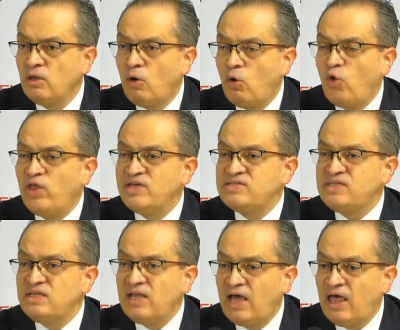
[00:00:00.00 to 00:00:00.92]
o
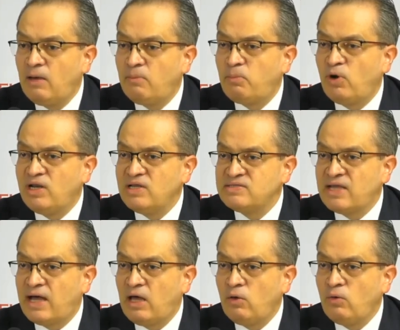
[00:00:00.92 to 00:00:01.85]
destinada por el
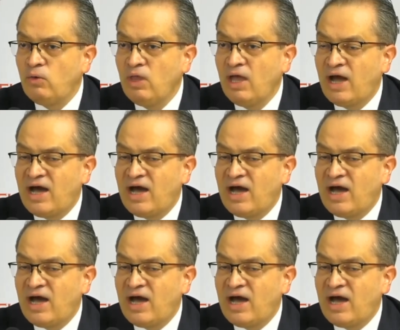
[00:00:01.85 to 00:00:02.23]
Estado